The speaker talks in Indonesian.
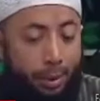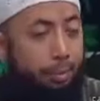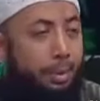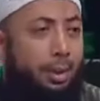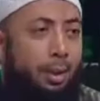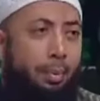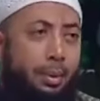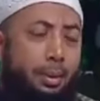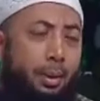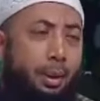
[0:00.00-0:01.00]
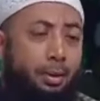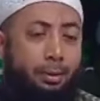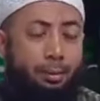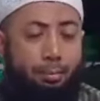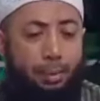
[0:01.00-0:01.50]
bicara masalah pasrah,
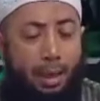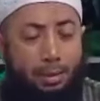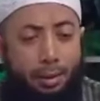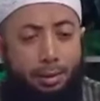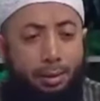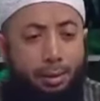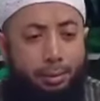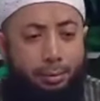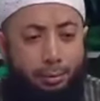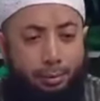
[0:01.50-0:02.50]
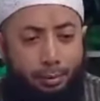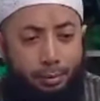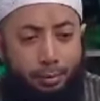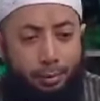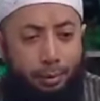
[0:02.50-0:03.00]
biasanya
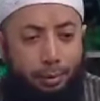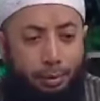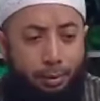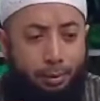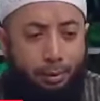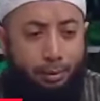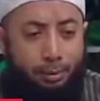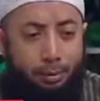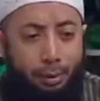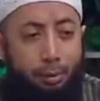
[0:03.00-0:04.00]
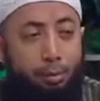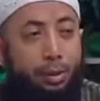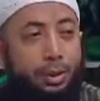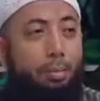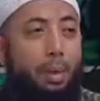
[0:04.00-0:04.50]
uh, di
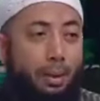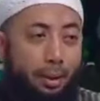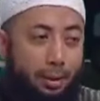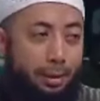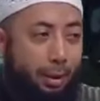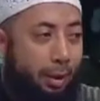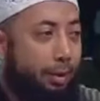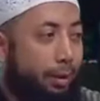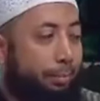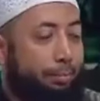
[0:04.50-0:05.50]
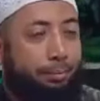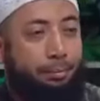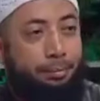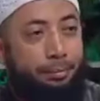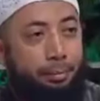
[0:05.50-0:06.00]
Indonesia banyak istilahnya.
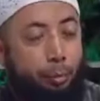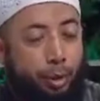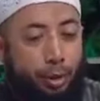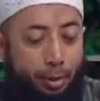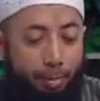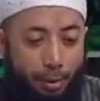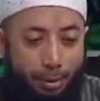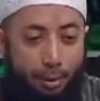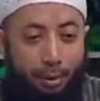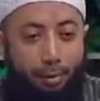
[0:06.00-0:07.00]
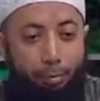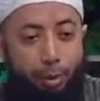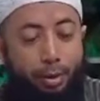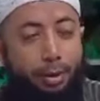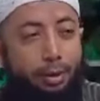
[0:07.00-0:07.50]
Mungkin ada pasrah,
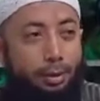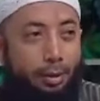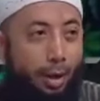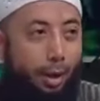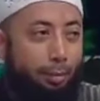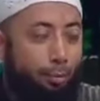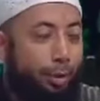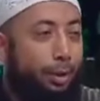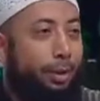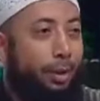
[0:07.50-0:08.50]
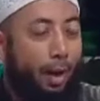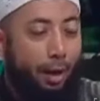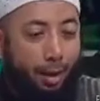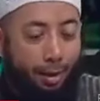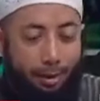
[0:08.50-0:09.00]
mungkin ada nyerah, mungkin ada
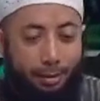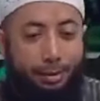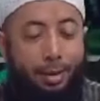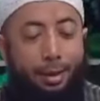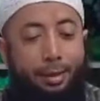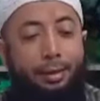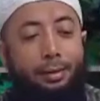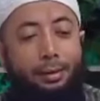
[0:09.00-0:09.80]
kalah dan segalanya.